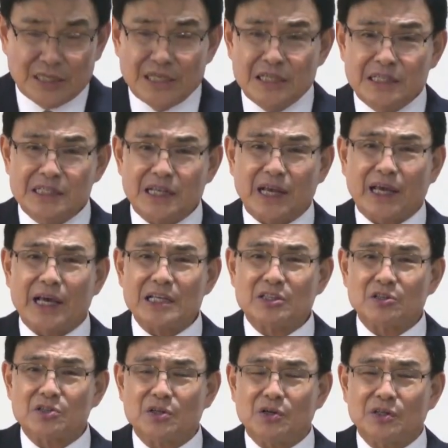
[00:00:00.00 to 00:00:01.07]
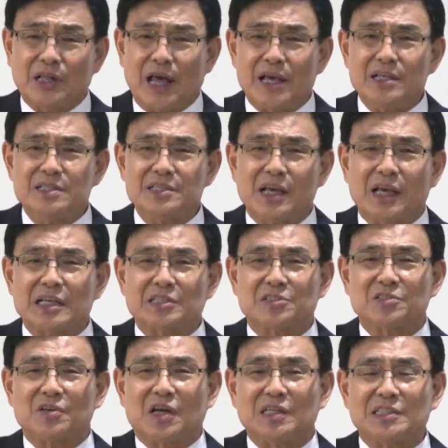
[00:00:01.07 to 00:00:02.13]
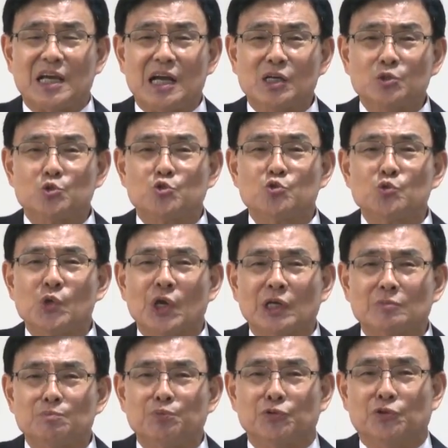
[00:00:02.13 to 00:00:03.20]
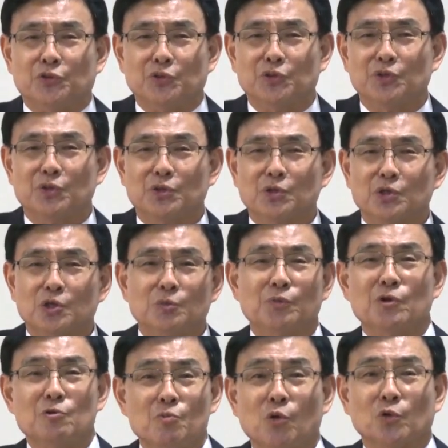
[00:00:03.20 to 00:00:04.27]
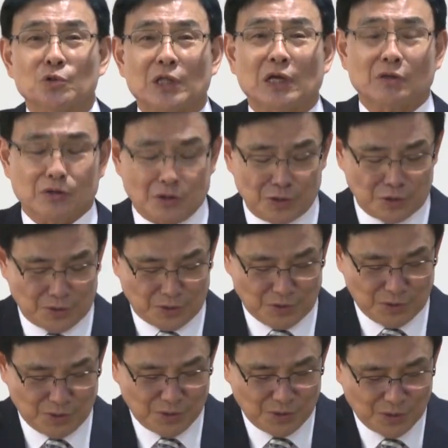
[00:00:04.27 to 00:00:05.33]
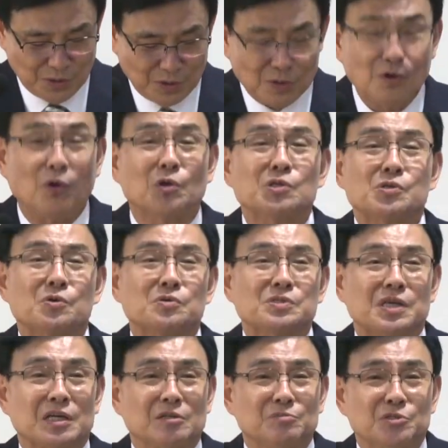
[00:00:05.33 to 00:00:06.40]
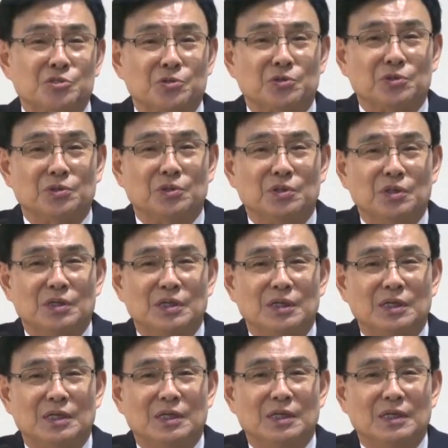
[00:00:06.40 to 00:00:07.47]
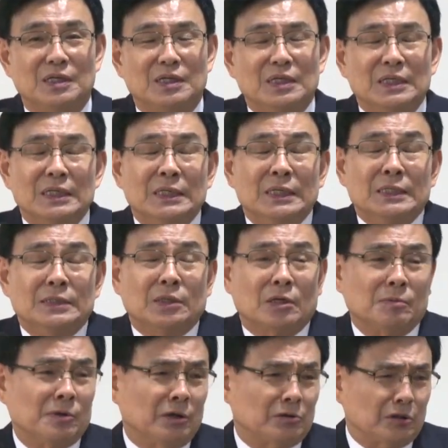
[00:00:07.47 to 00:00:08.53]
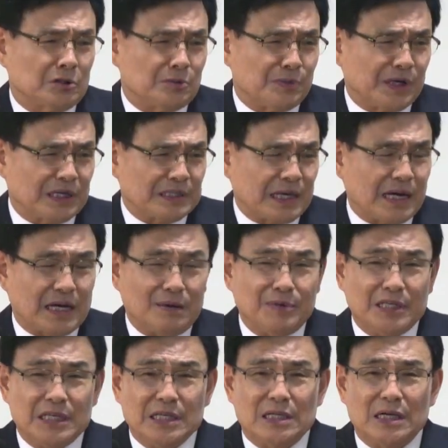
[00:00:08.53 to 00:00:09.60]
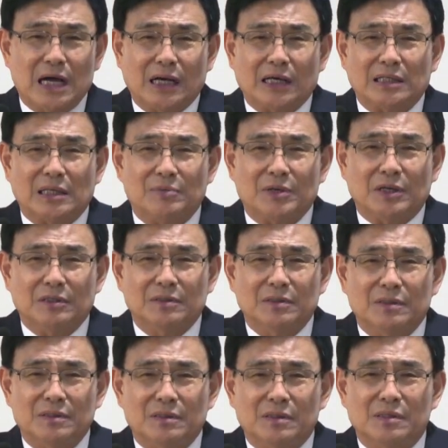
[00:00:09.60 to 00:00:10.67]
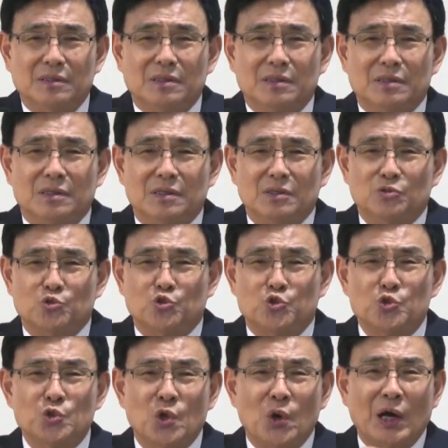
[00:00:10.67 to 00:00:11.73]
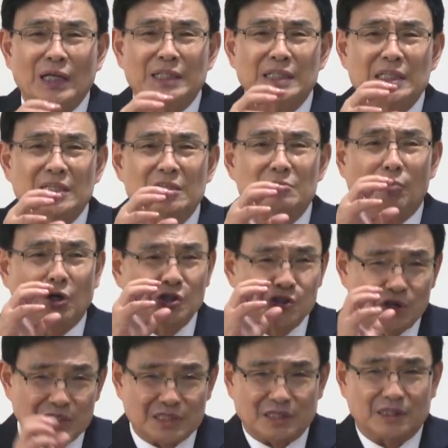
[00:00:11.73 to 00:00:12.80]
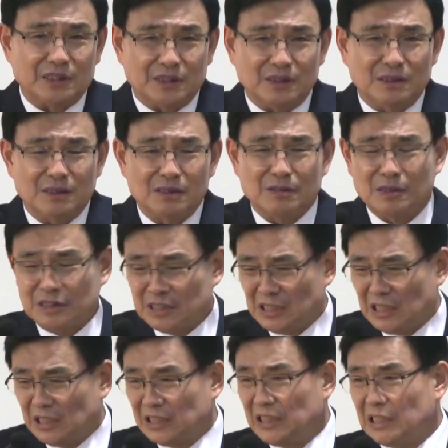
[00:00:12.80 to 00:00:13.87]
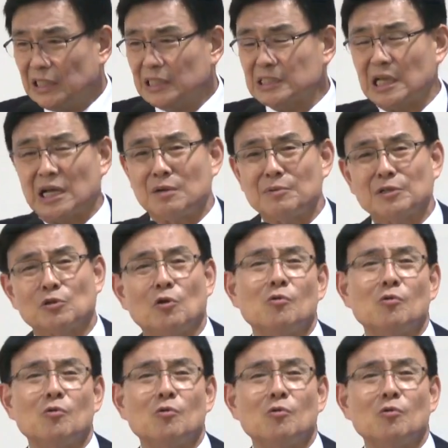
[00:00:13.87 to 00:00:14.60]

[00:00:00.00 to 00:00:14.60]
인생에 있어서 내 인생에 있어서 가장 중요한 분 그분을 모른다는 거예요. 그 어리석은 사람이죠. 여러분 어떻습니까? 사람이 일을 하게 되면 그 중요한 일을 먼저 하잖아요. 그 일, 일이 사람은